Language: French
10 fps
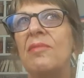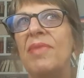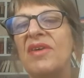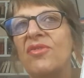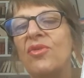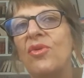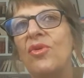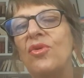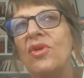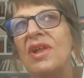parce
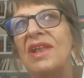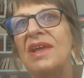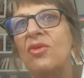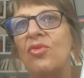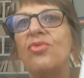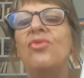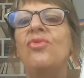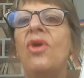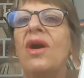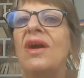que les
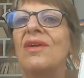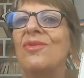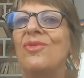contours